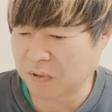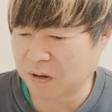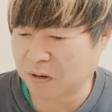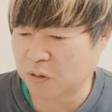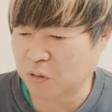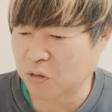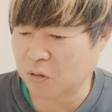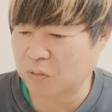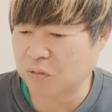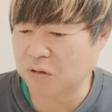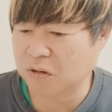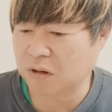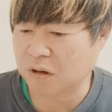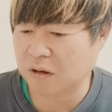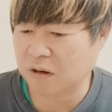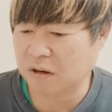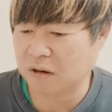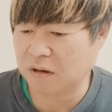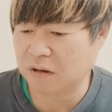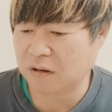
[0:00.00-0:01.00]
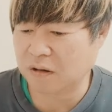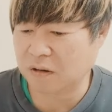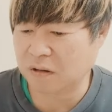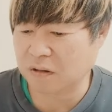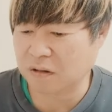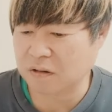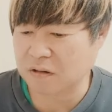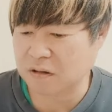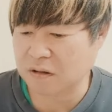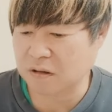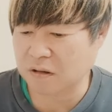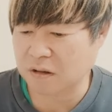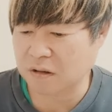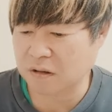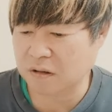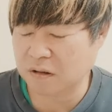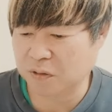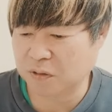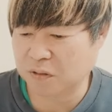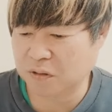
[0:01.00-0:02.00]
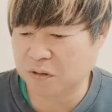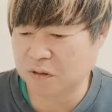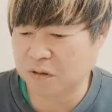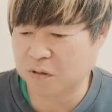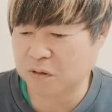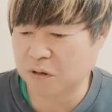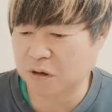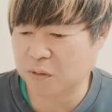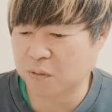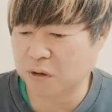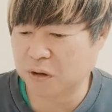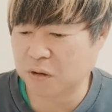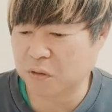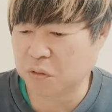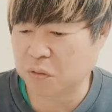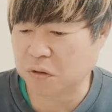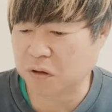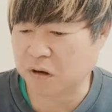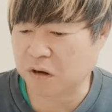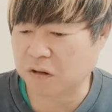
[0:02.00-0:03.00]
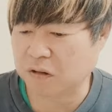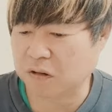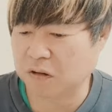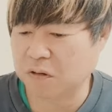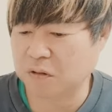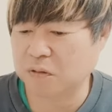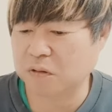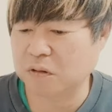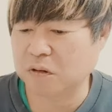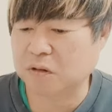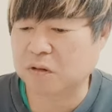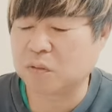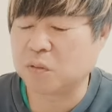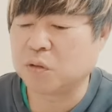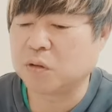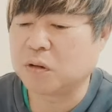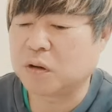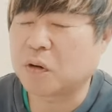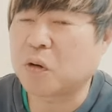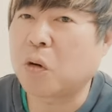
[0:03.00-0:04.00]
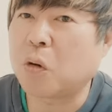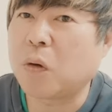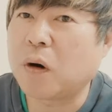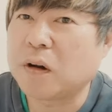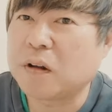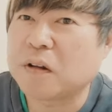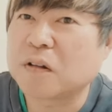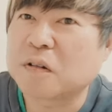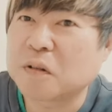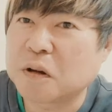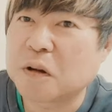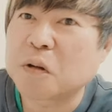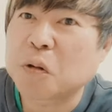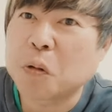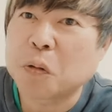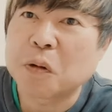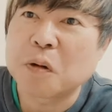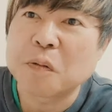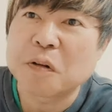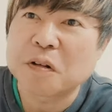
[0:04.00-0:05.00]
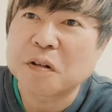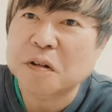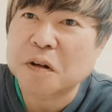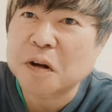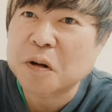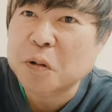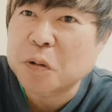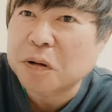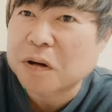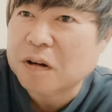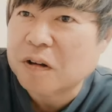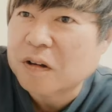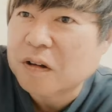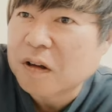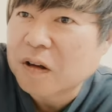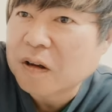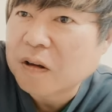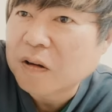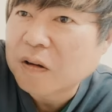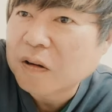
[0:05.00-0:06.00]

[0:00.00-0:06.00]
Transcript: 垂れ込むんだなって感じに。普通にグラビアとかやってるんですもんね。怖いですねと思います、芸能界って。